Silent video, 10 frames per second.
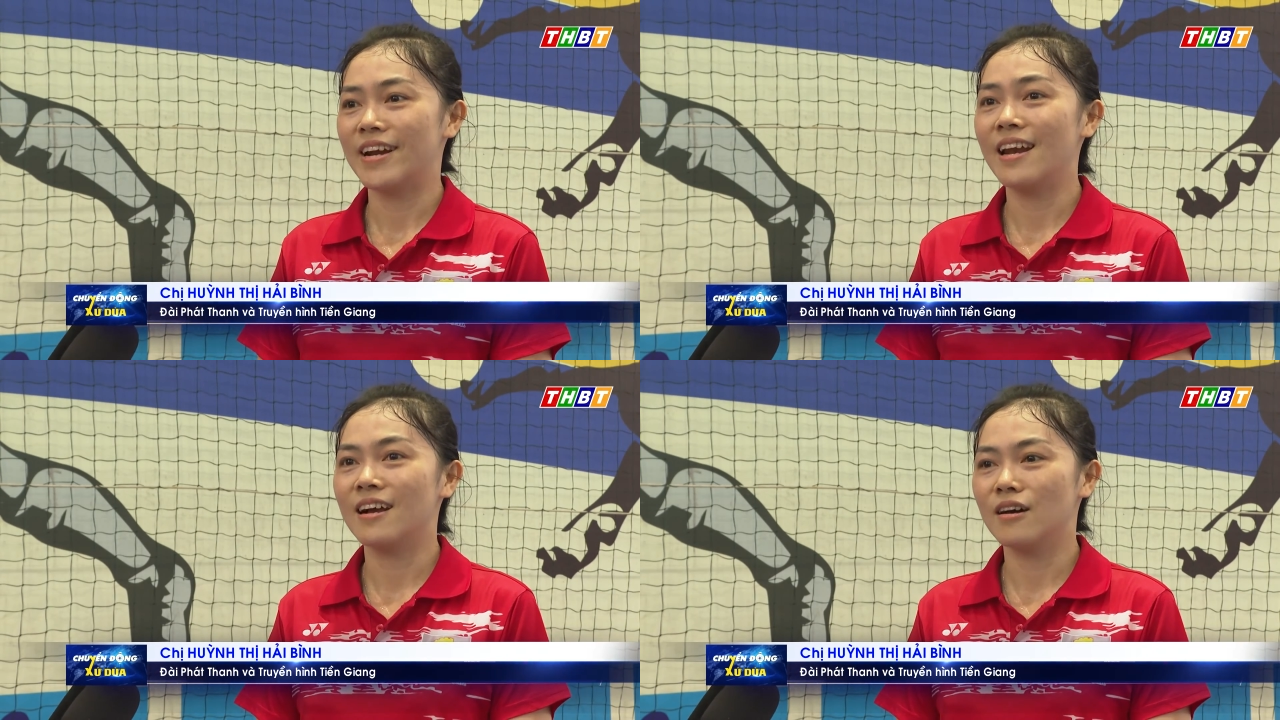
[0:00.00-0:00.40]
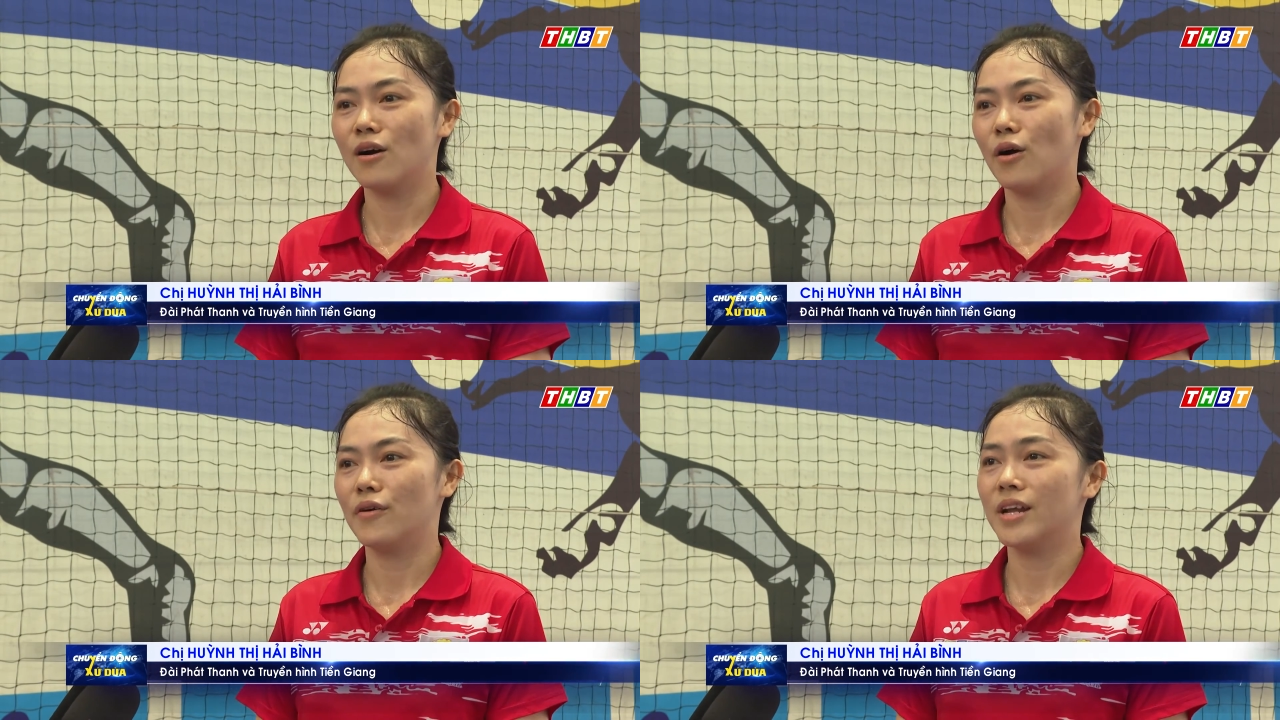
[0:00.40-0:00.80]
Đây là
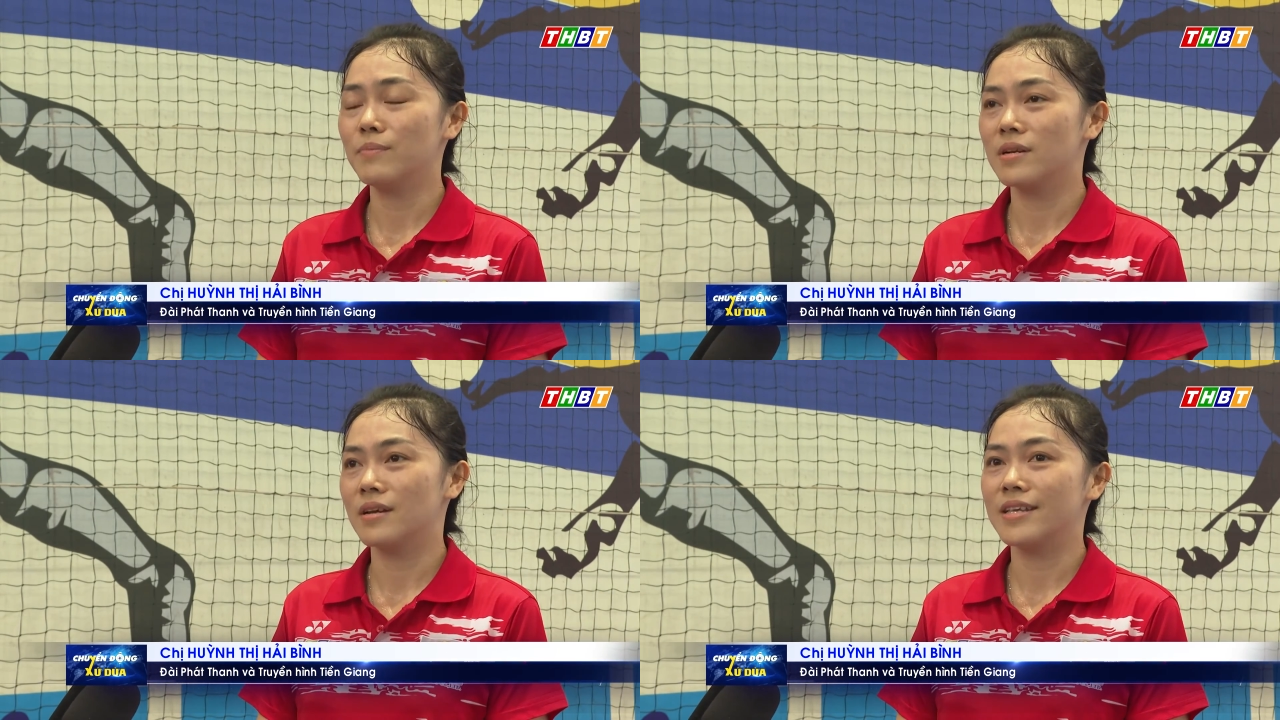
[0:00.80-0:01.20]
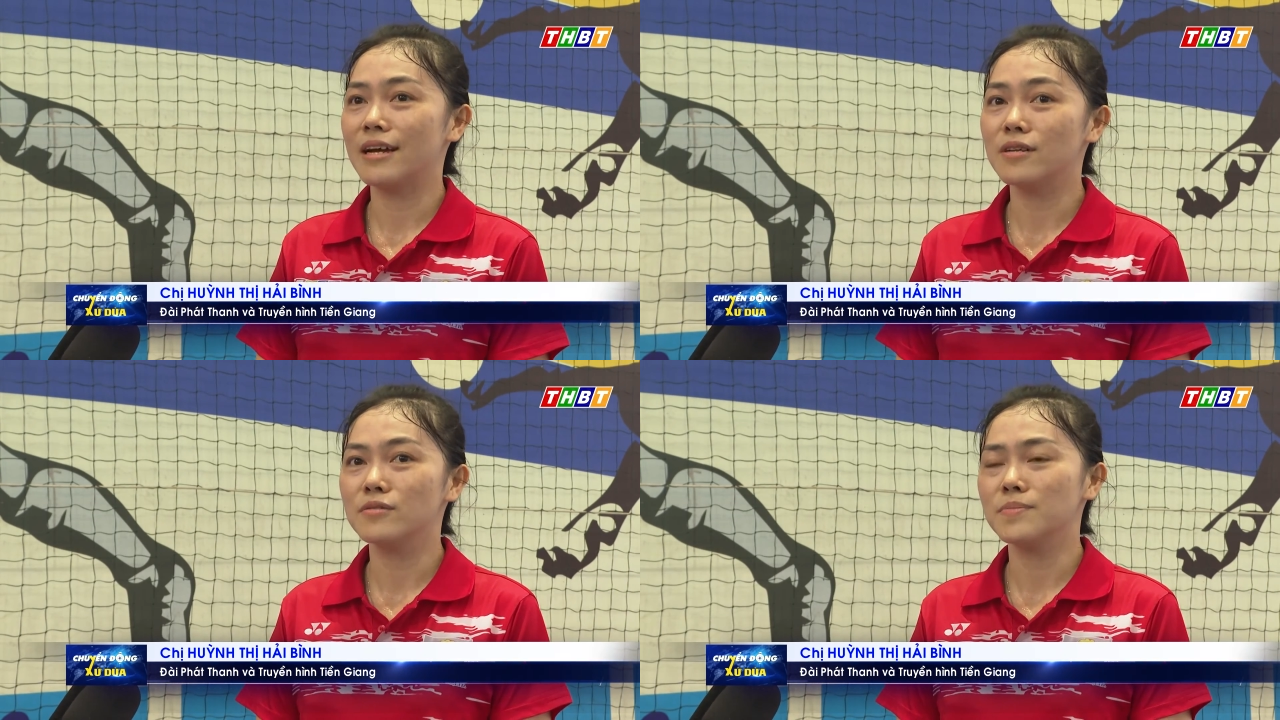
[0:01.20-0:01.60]
cơ hội để mình
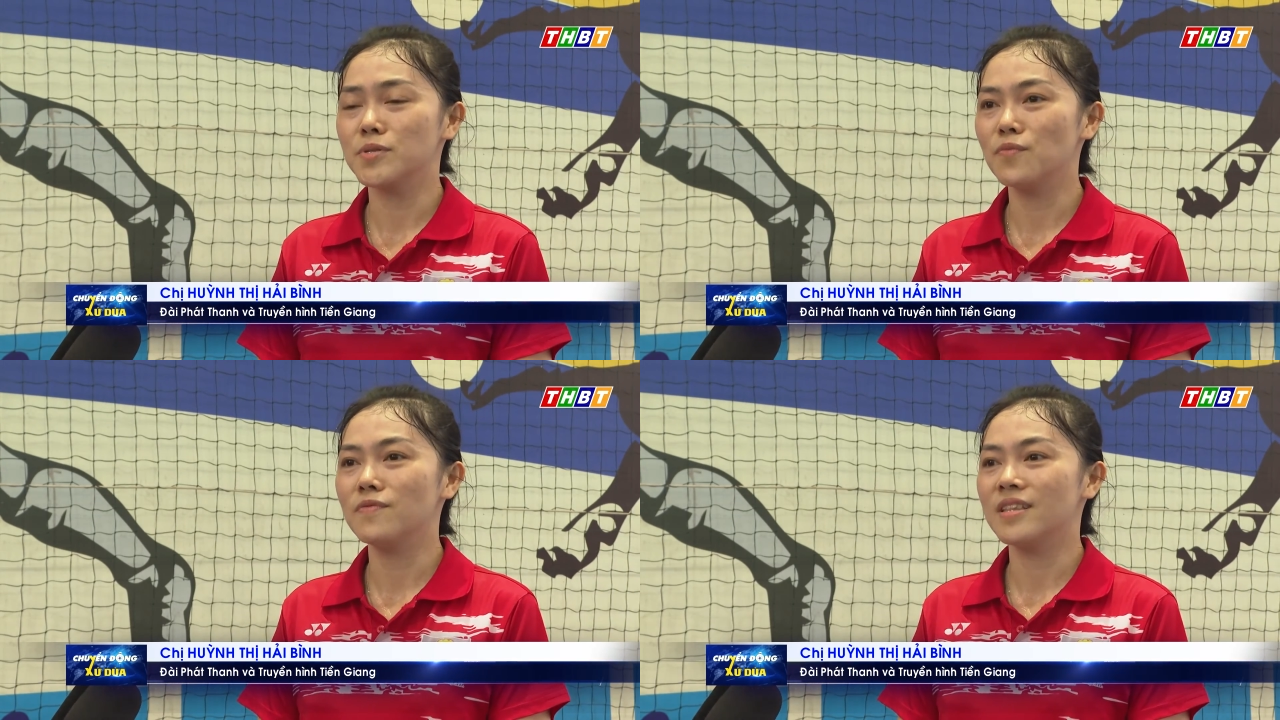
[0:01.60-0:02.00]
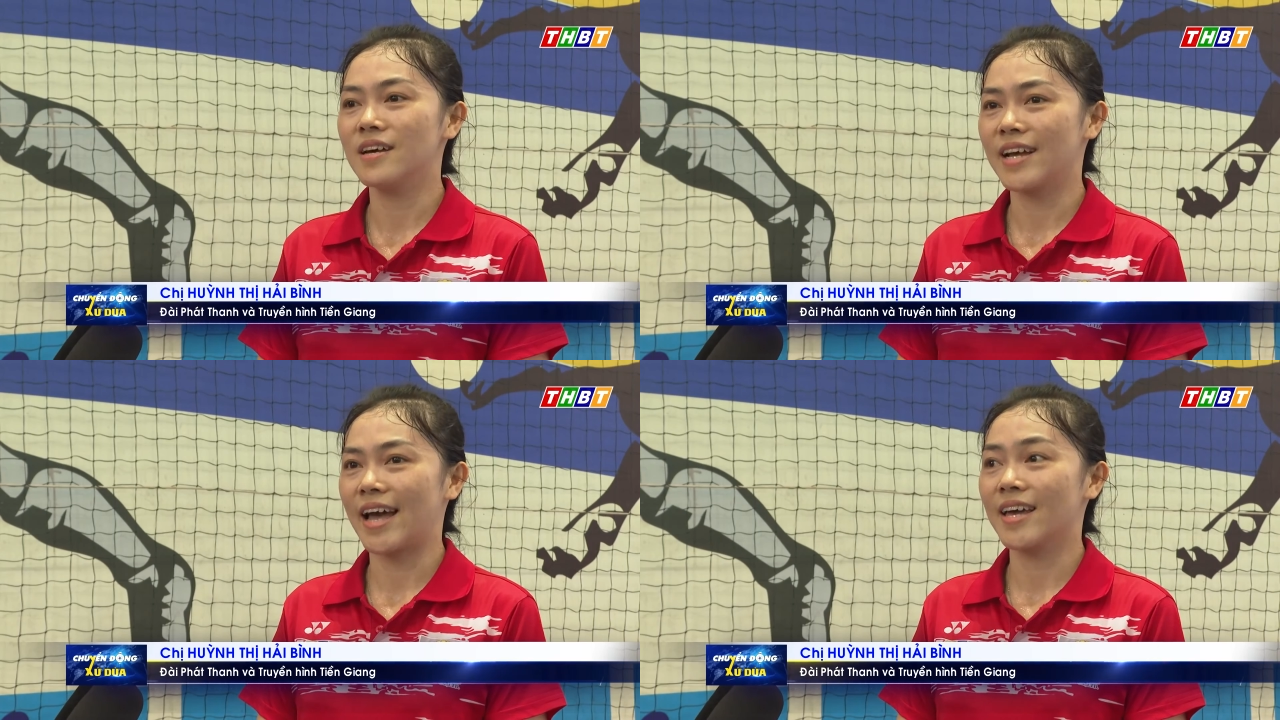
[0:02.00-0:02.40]
giao lưu tiếp xúc với
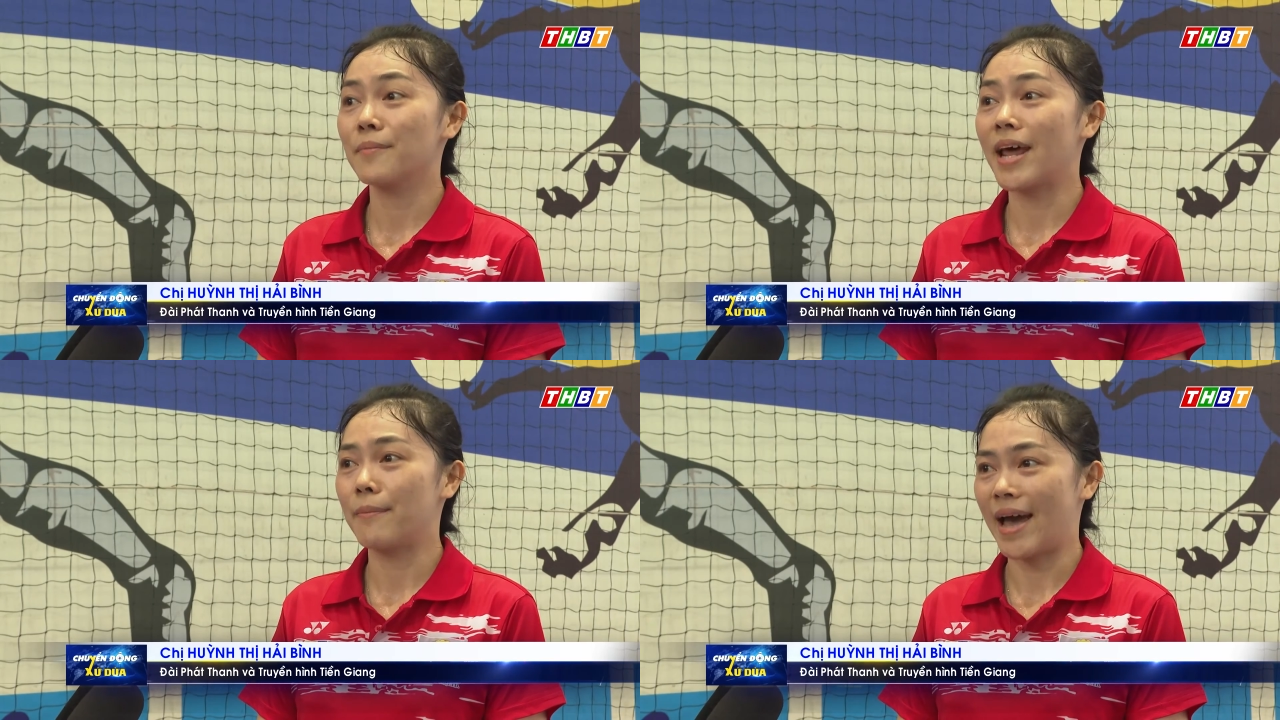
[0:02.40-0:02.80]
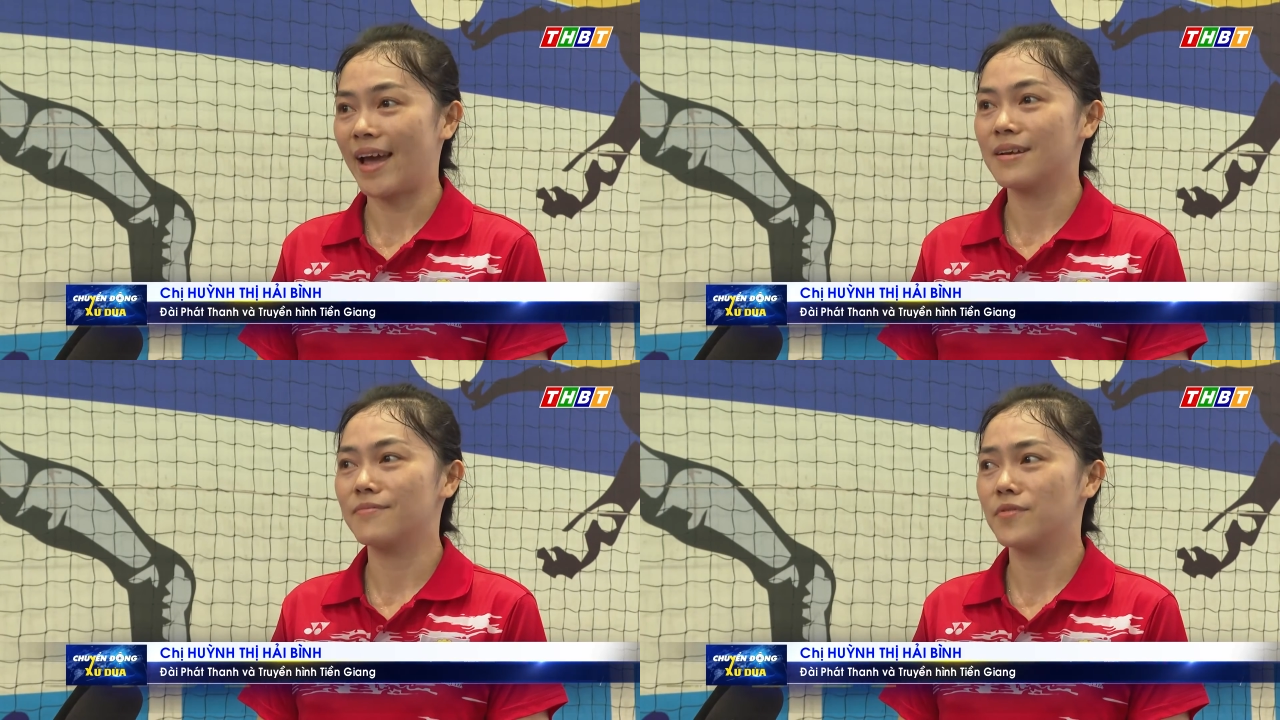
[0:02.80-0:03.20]
tất cả các đài
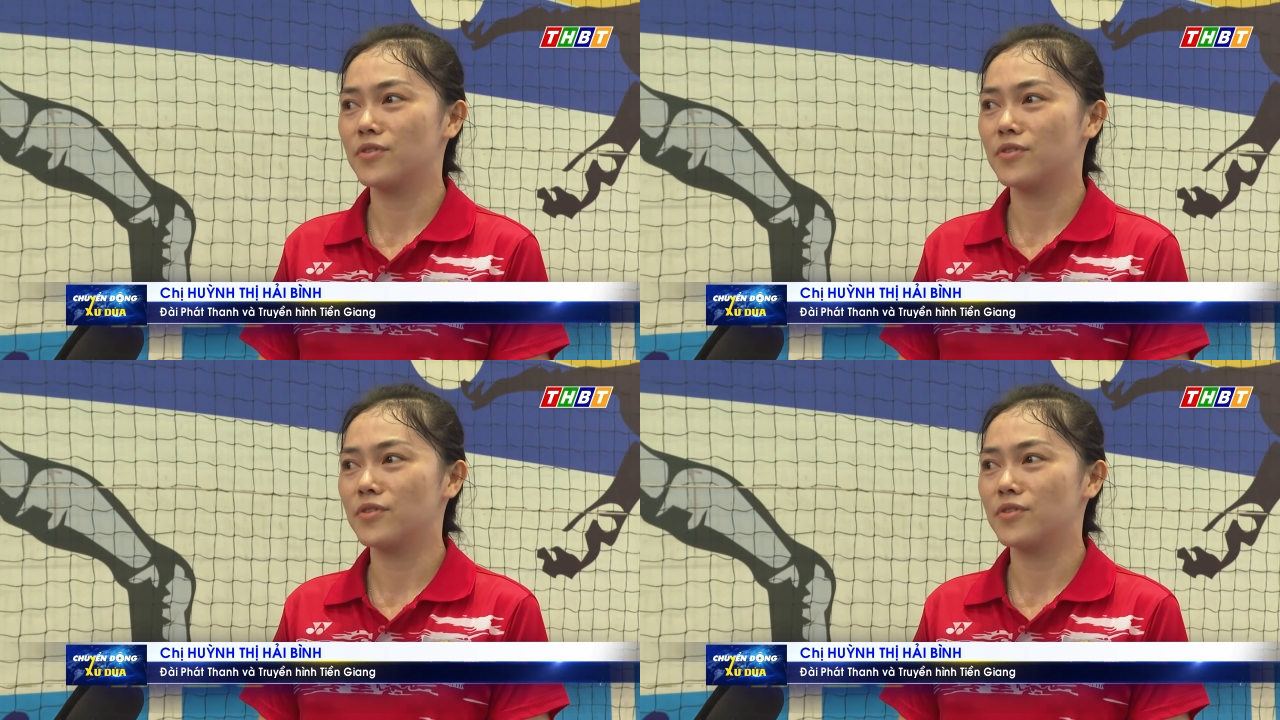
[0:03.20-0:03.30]
bạn,